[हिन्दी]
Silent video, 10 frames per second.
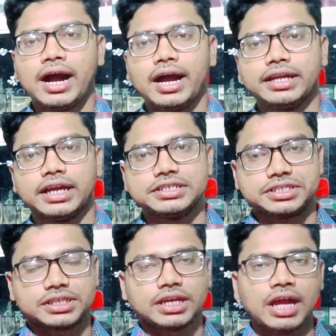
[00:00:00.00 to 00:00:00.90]
हाय
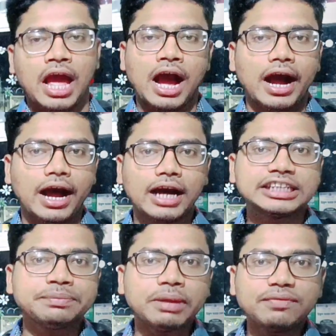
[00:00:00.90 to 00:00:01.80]
गाइज
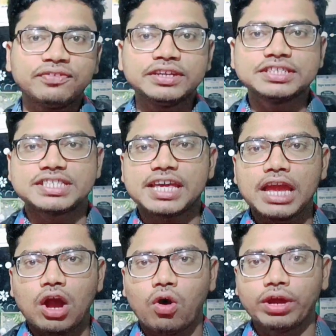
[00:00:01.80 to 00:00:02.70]
आज मैं फिर से
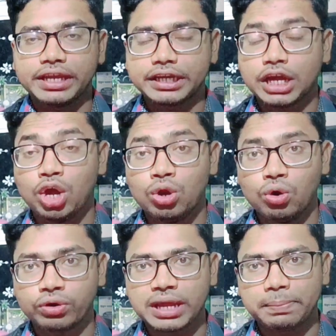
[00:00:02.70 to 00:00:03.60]
और एक
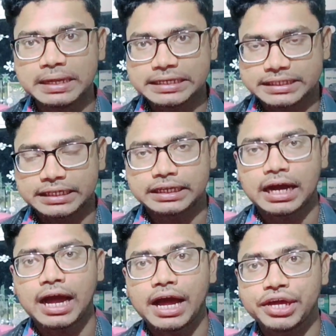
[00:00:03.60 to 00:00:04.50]
लोन एप्लीकेशन
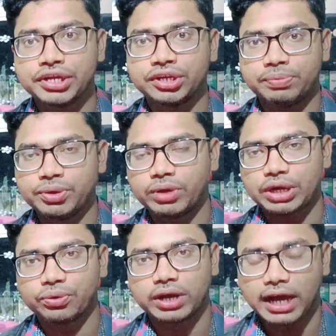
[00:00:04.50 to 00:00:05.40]
का रिव्यू
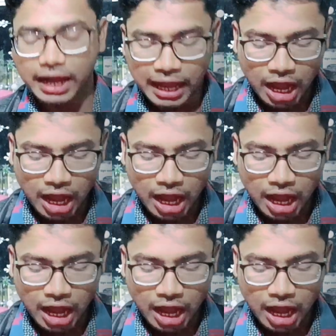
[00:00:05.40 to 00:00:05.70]
करूँगा